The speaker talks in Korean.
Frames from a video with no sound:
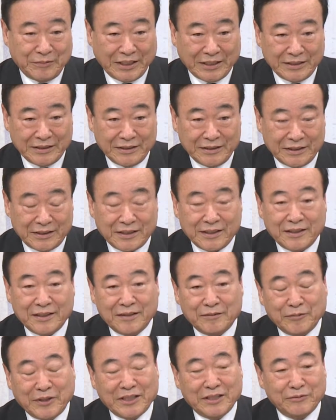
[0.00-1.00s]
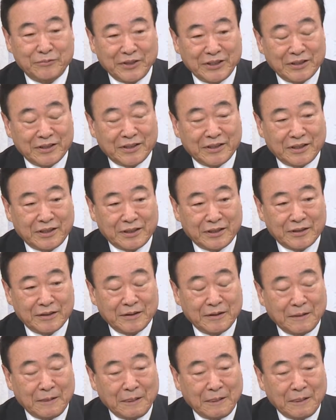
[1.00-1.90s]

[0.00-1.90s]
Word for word: 많이 이렇게 만나 뵈니까